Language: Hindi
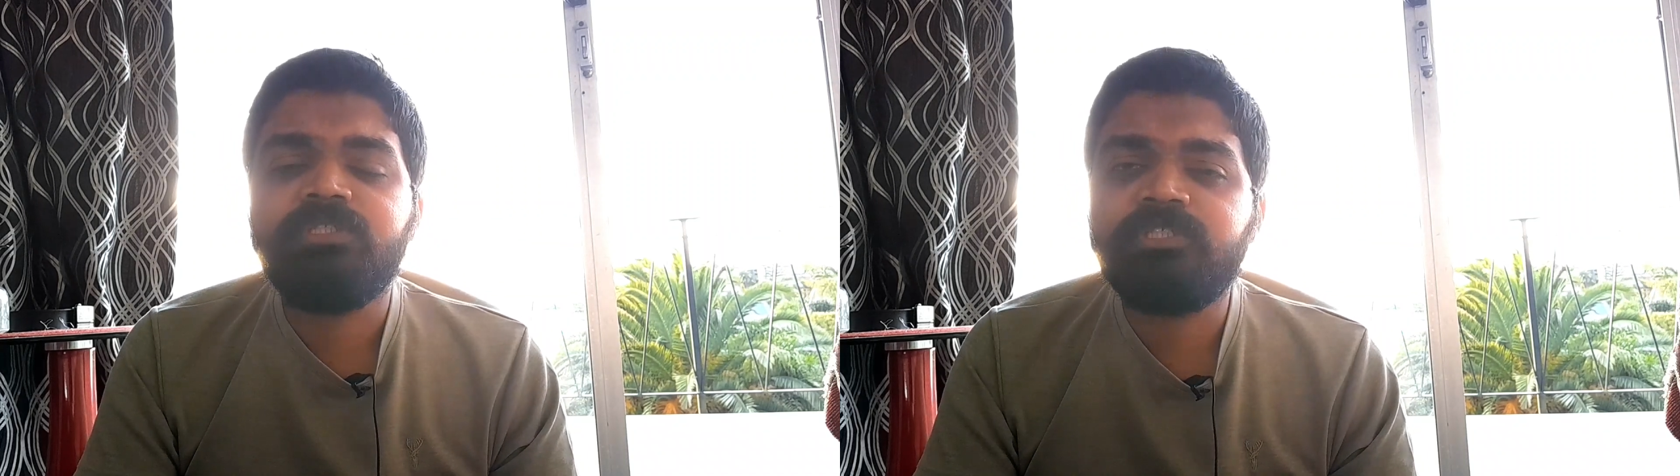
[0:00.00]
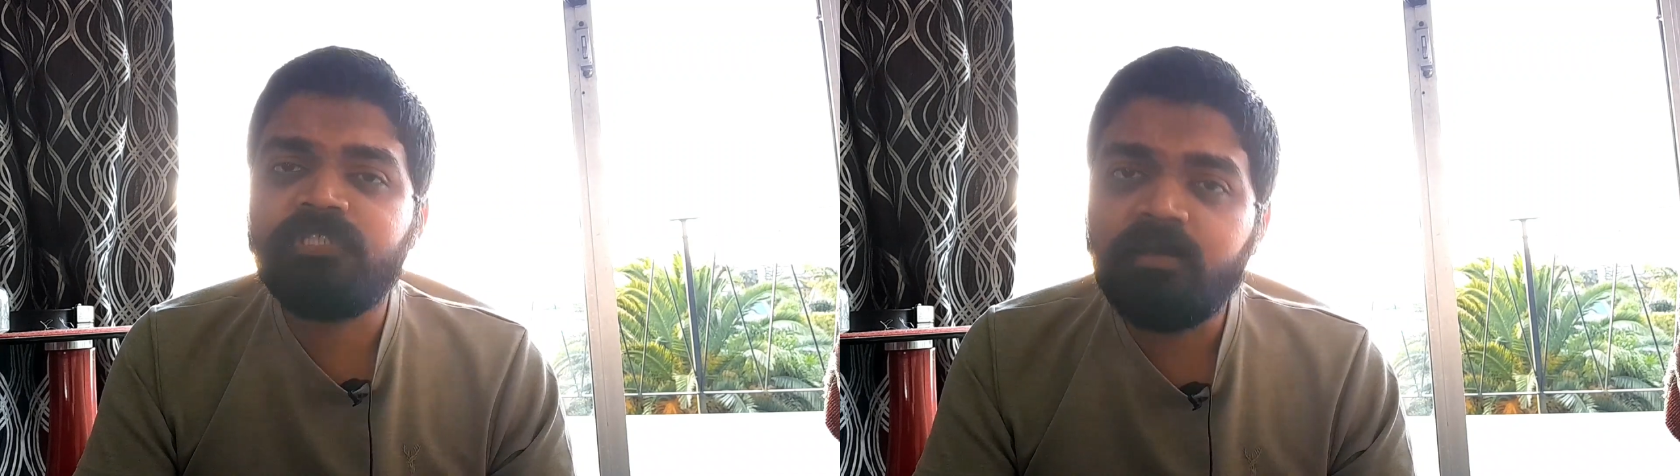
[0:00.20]

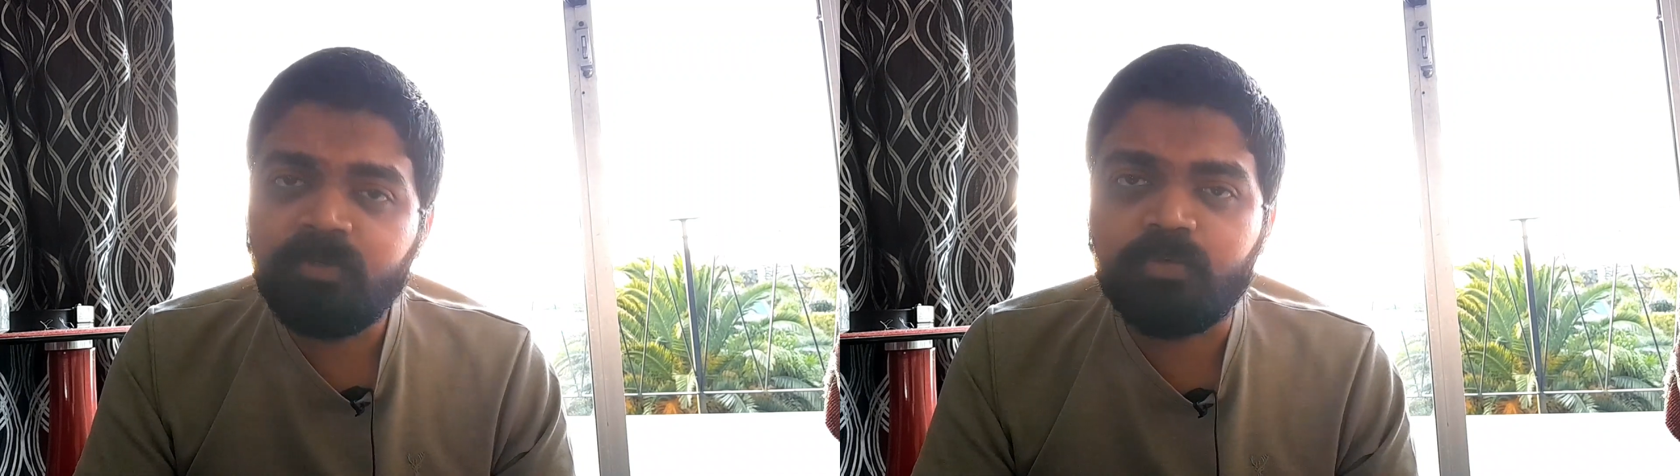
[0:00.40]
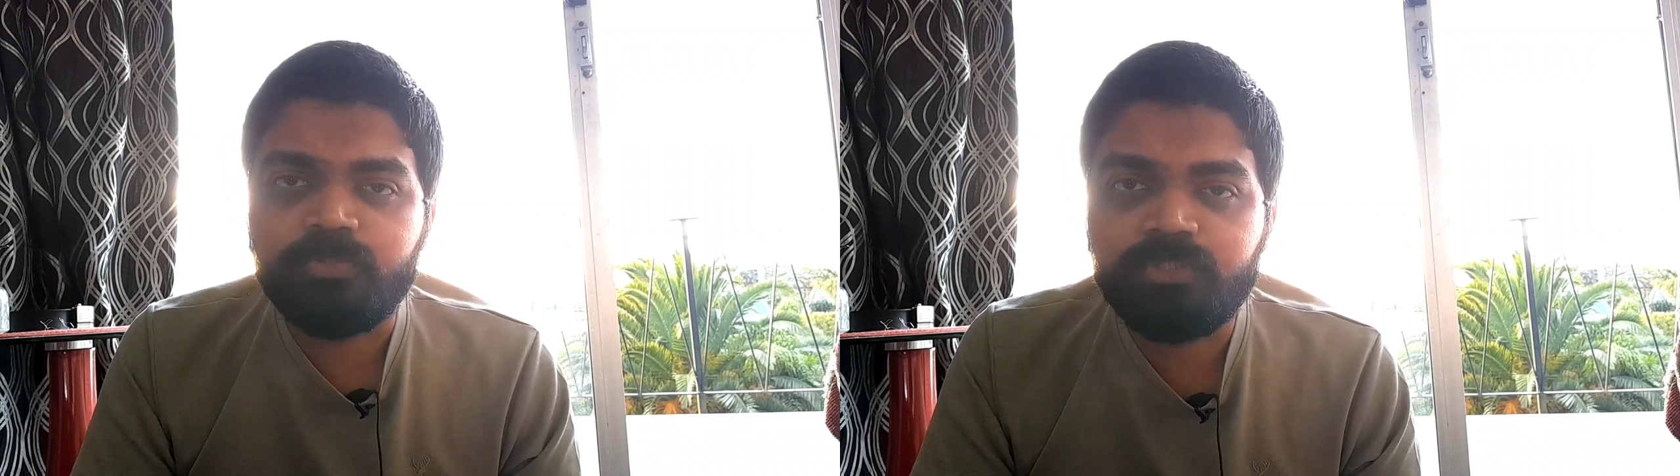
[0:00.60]
सब
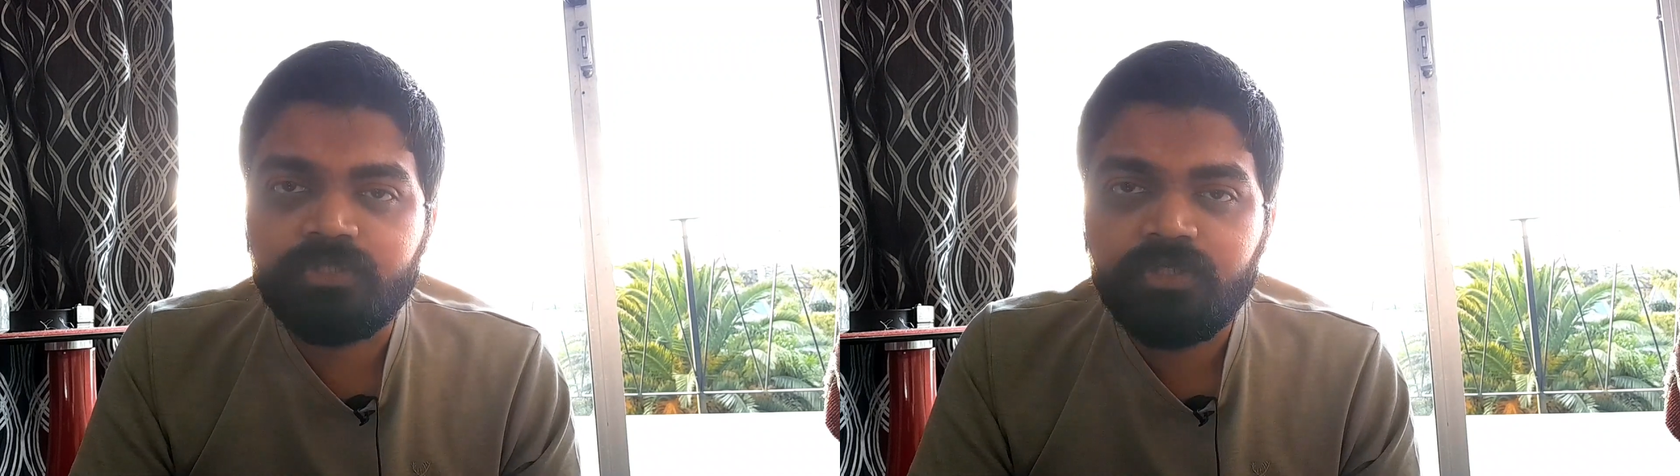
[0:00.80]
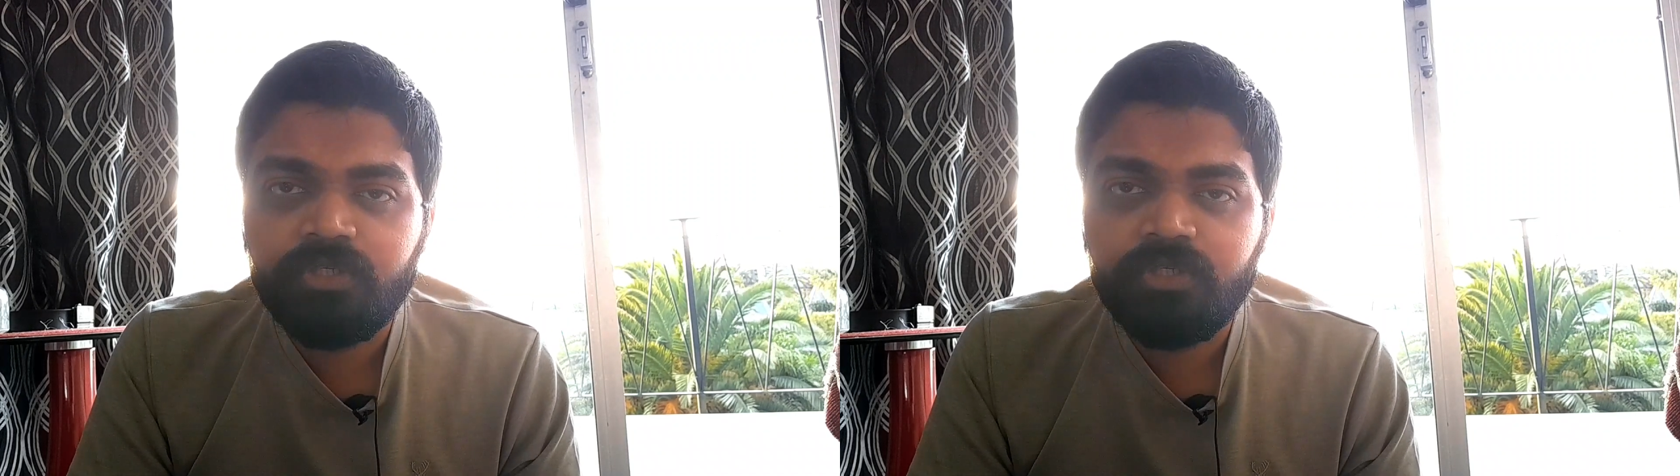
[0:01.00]
कुछ